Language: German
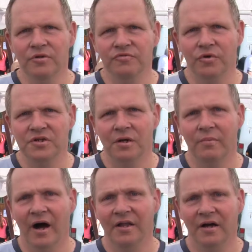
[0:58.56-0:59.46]
uns vorher
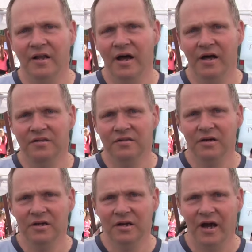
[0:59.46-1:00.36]
bereit erklärt,
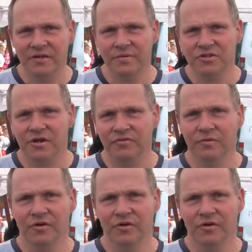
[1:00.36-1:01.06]
äh, die Kreismeisterschaften im